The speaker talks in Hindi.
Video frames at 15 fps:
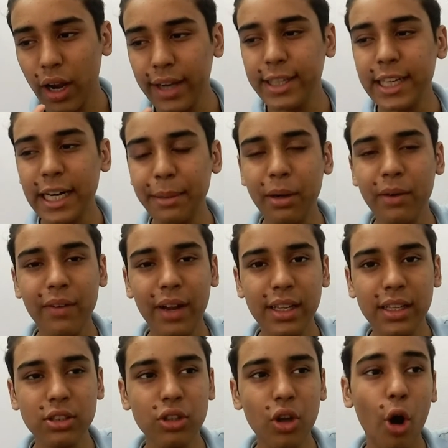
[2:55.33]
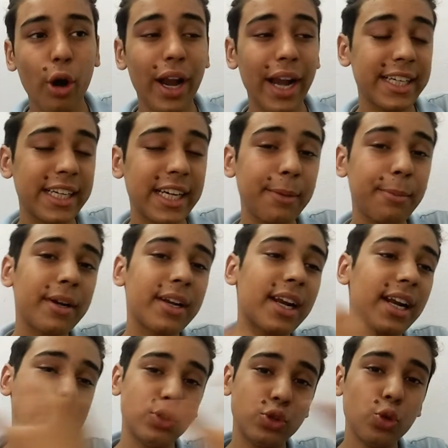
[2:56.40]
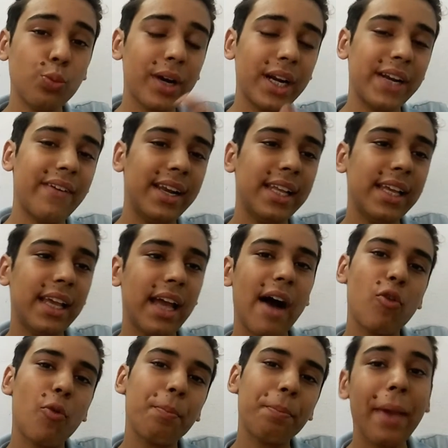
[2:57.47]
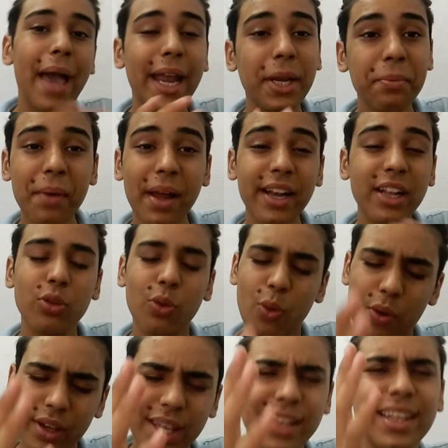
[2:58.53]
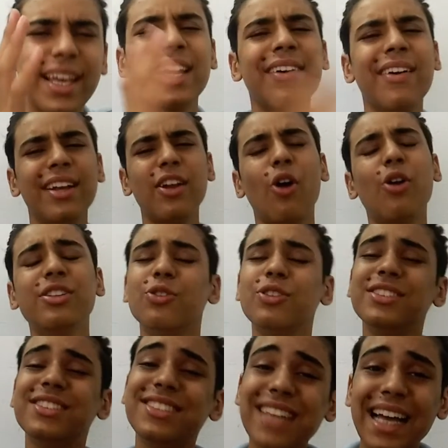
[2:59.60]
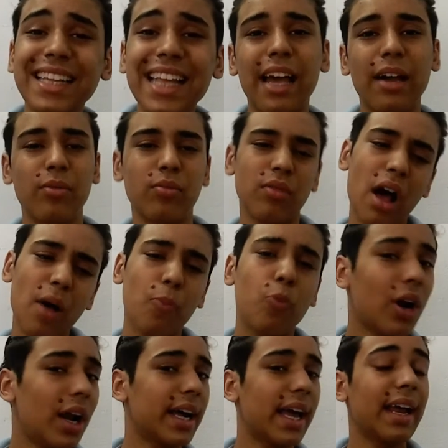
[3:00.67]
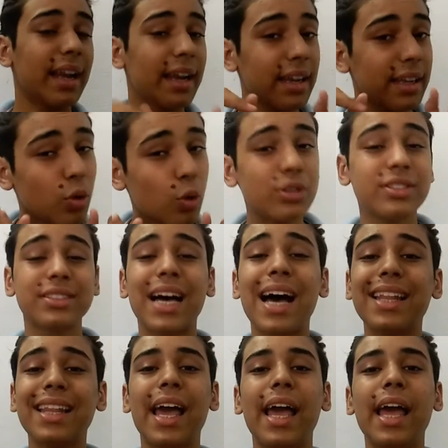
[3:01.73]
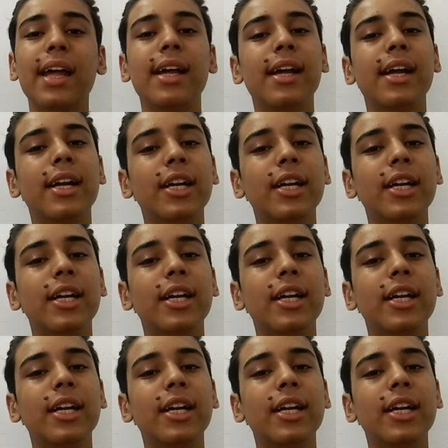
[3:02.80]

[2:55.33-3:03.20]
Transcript: एंटरटेनमेंट वाली और एंटरटेनमेंट कंज्यूम करने वाली हाँ वो प्यारी प्यारी दो आँखें देखने वाली ऑडियंस थोड़ी ज़्यादा है हाँ बुरा लगेगा लेकिन थोड़ी ज़्यादा है